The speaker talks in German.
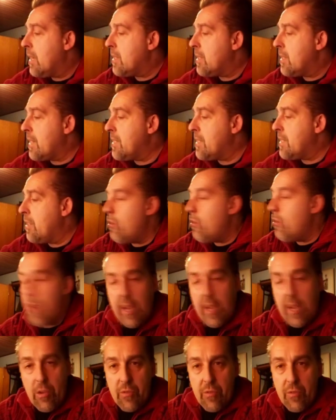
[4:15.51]
dass ich
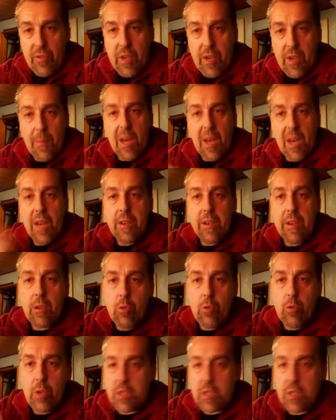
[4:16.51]
hin und wieder mal eine
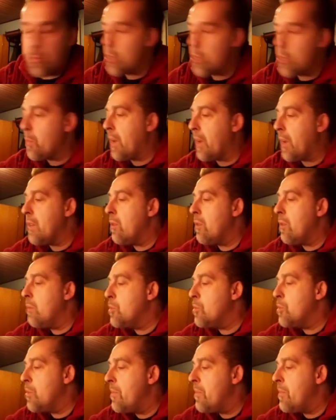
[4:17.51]
Kurzbesprechung
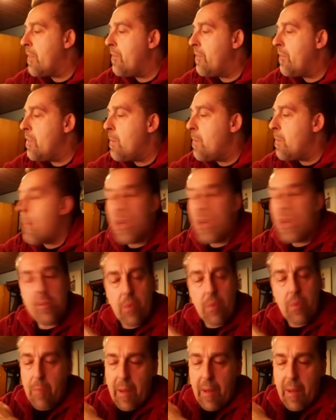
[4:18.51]
bestimmter Filme mache,
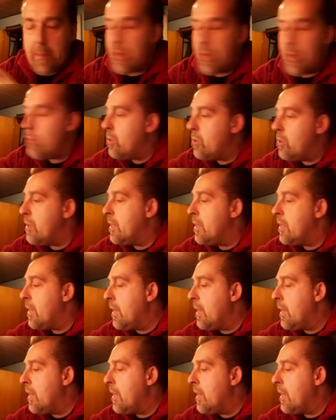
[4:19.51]
nur ein paar Minuten,